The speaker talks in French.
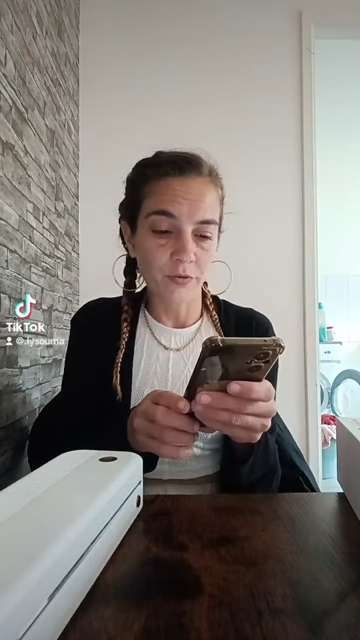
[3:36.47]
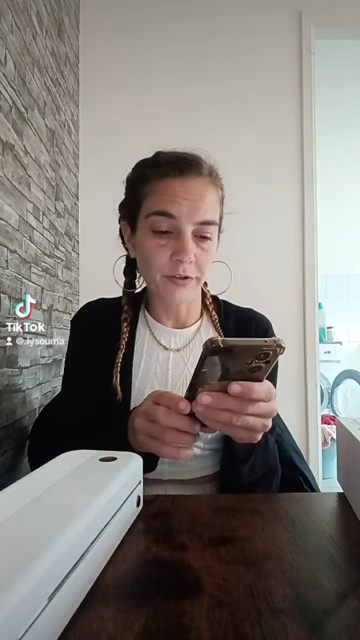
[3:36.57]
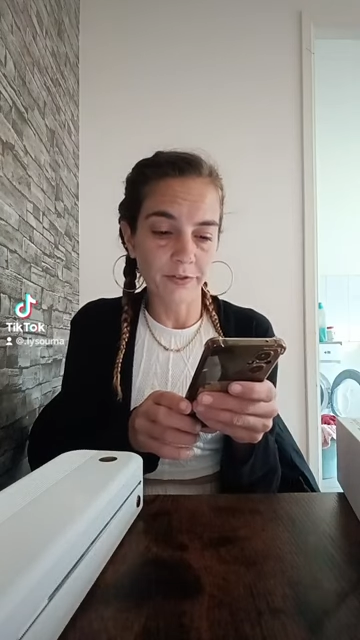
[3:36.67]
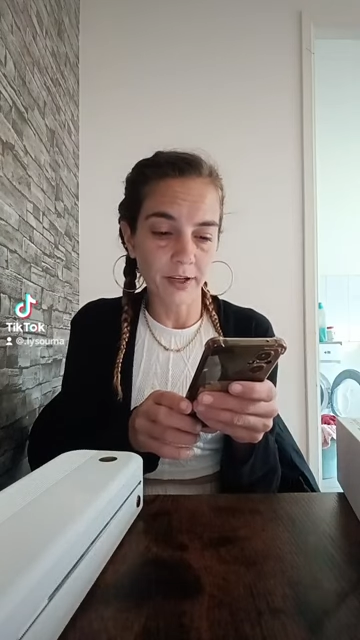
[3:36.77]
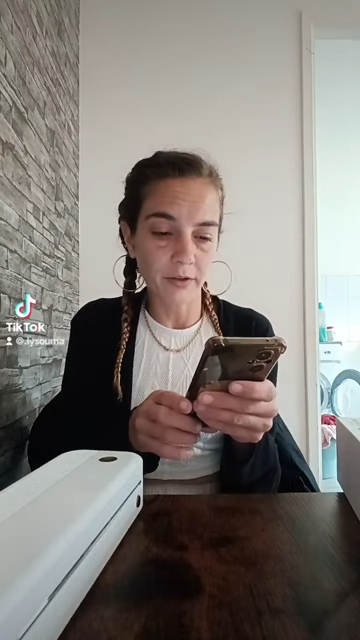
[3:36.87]
vais
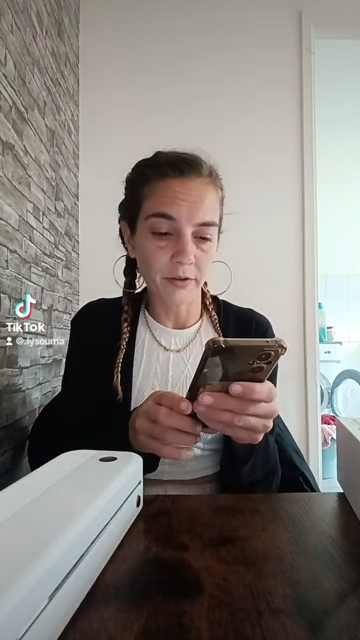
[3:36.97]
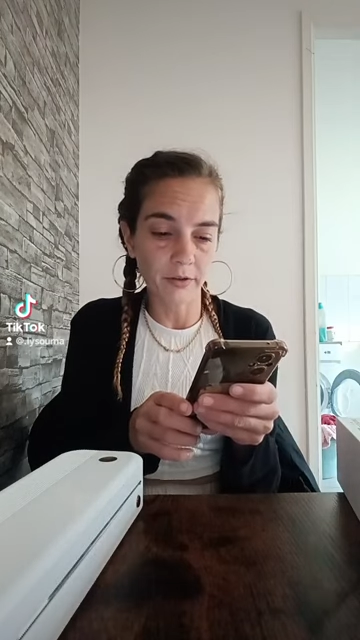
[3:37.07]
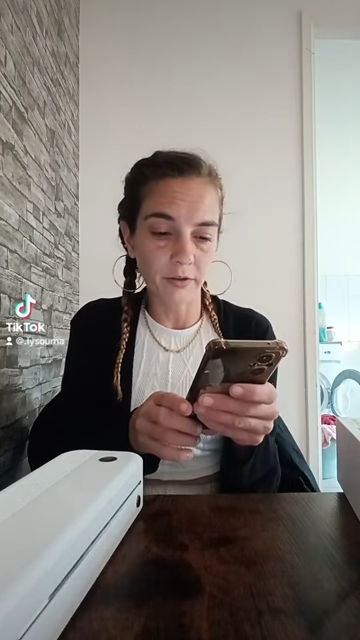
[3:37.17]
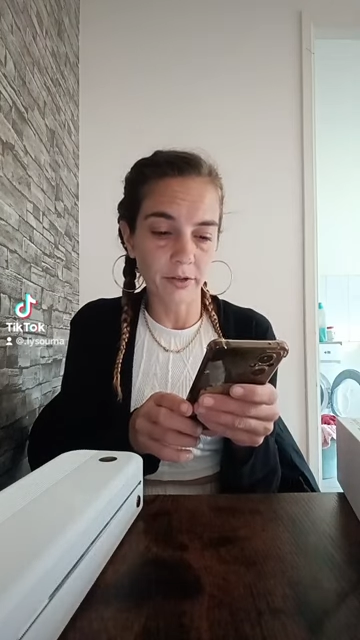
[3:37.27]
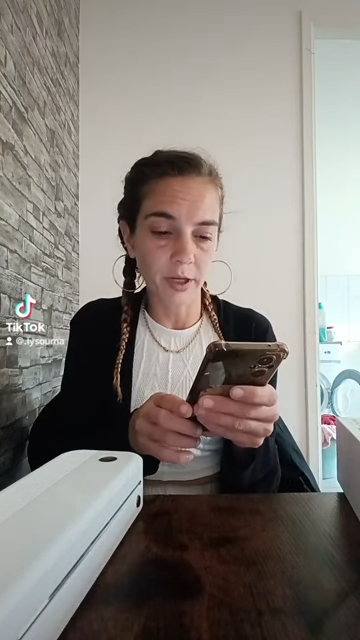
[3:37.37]
faire
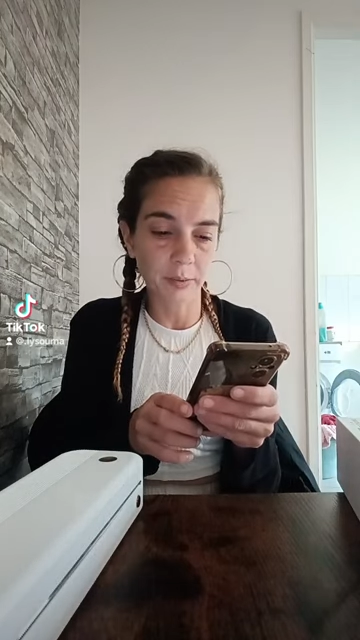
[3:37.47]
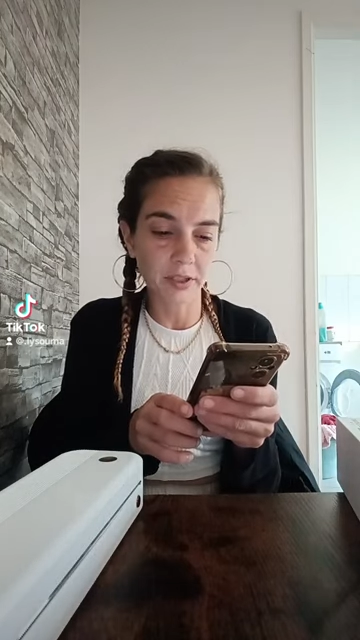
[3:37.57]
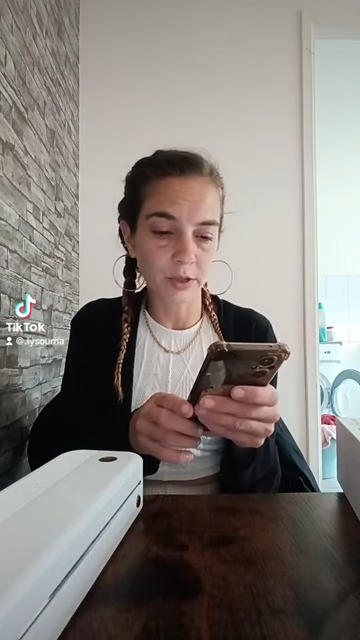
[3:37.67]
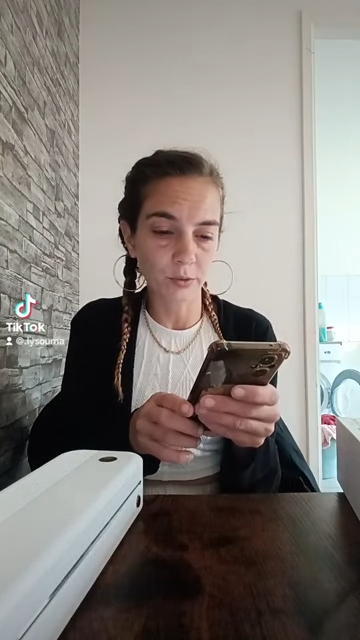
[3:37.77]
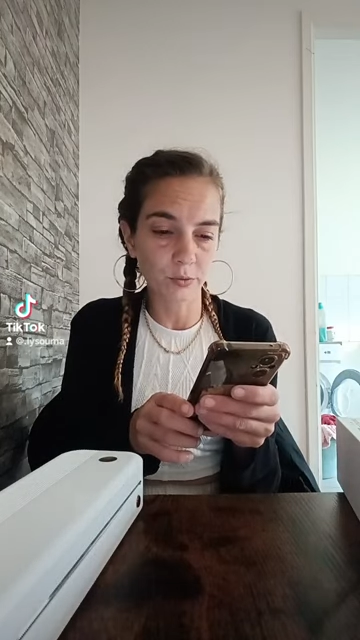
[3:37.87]
une
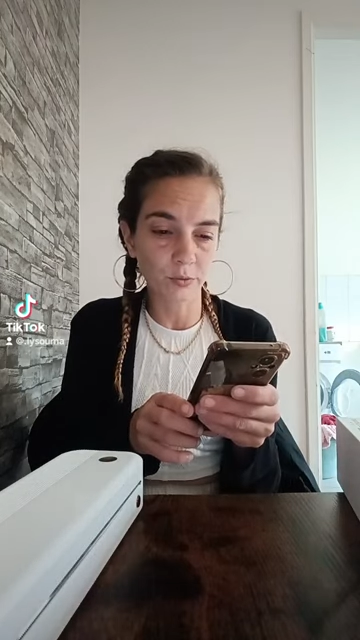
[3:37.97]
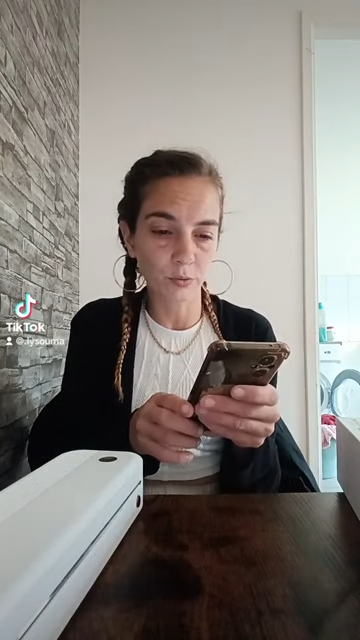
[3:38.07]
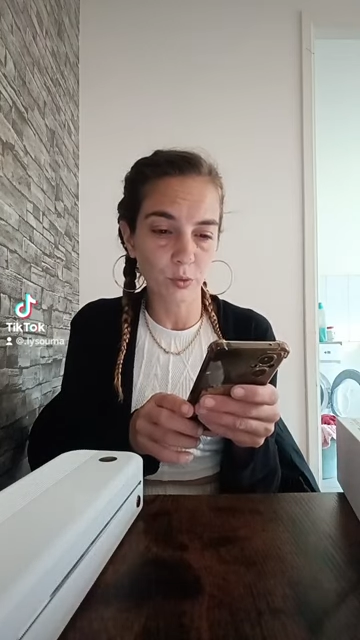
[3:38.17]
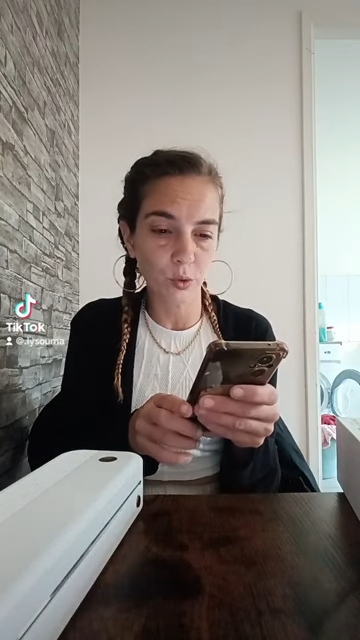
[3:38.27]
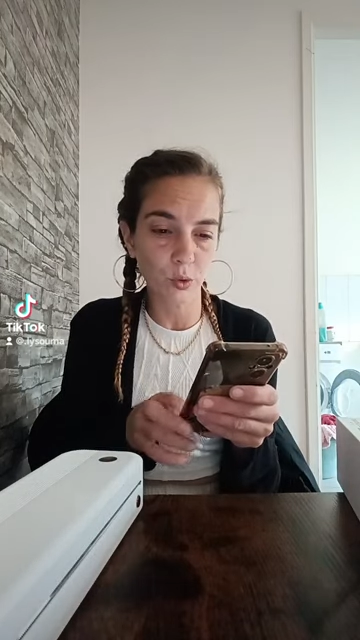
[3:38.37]
impression
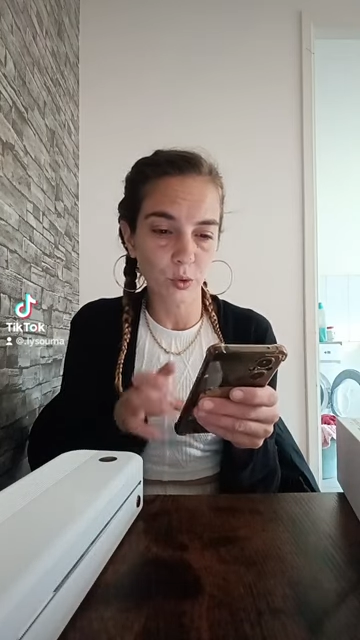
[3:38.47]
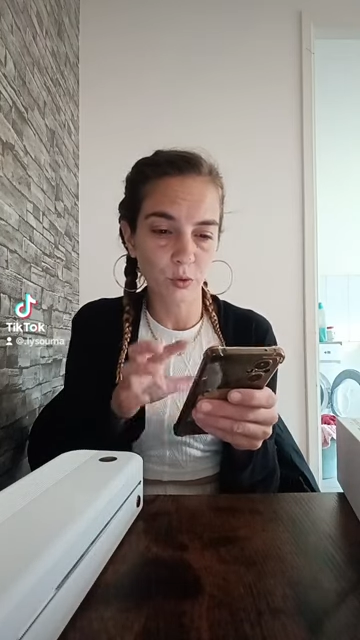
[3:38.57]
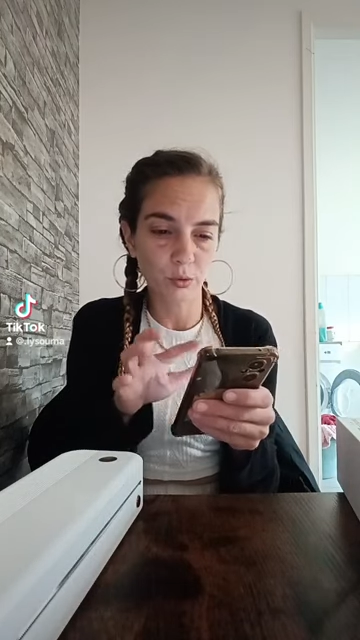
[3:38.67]
photo,